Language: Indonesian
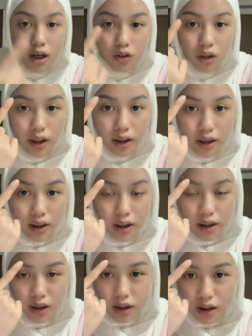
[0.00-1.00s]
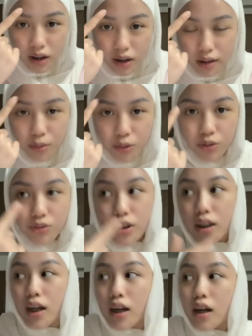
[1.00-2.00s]
enggak aku lagi ini lagi
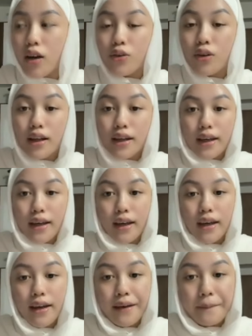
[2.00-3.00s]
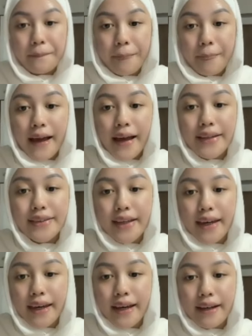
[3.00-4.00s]
beruntusan karena aku lagi haid
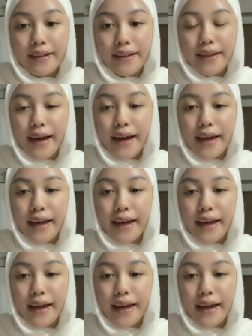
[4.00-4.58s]
sayang lagi